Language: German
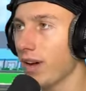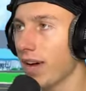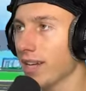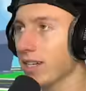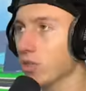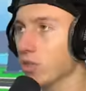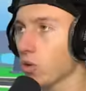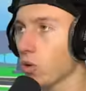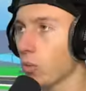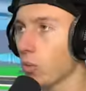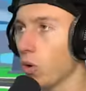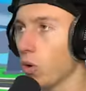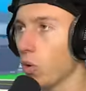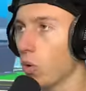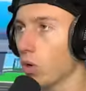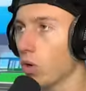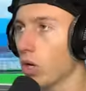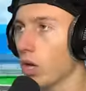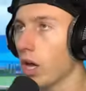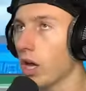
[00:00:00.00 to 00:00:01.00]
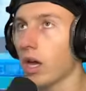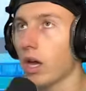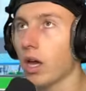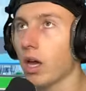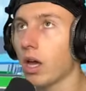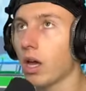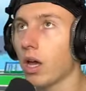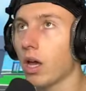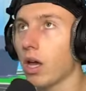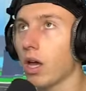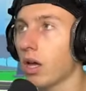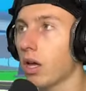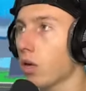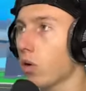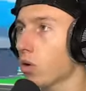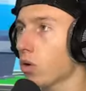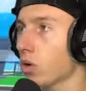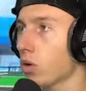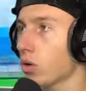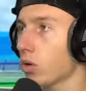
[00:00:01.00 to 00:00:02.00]
Wand rum... Oh, nee,
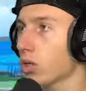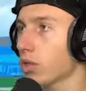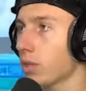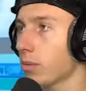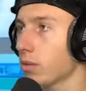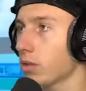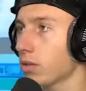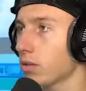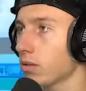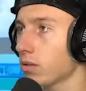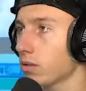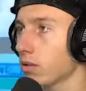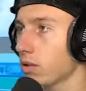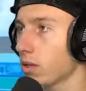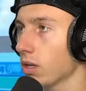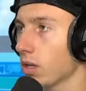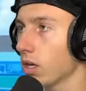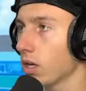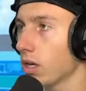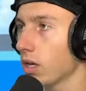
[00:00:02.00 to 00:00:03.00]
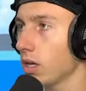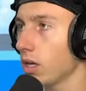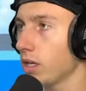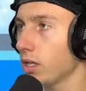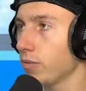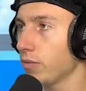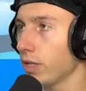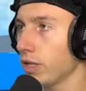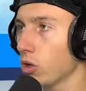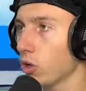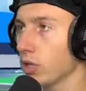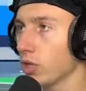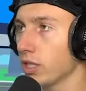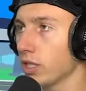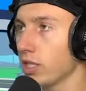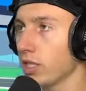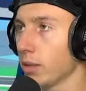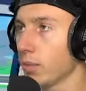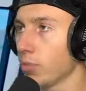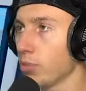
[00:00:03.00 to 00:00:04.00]
oh, oh jetzt habe ich... Äh, äh, ich will doch
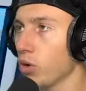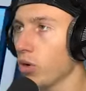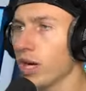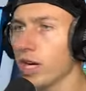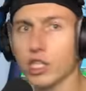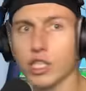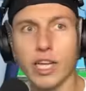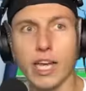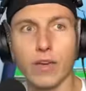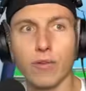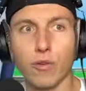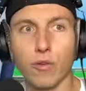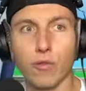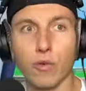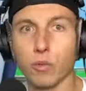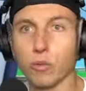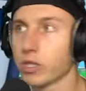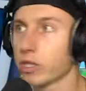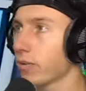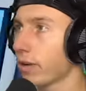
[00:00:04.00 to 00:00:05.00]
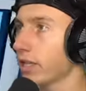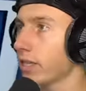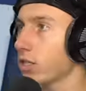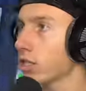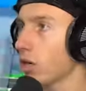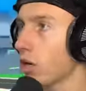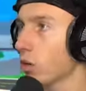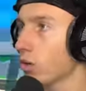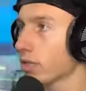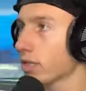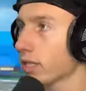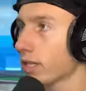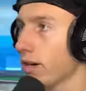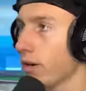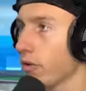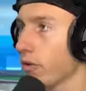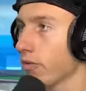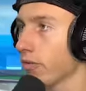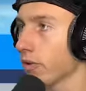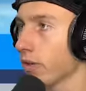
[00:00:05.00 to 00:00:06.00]
nicht hier einen Bürgersteig für 25.000
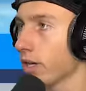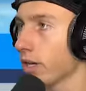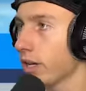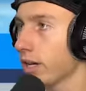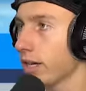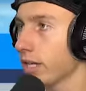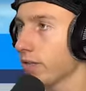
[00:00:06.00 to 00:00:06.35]
kaufen.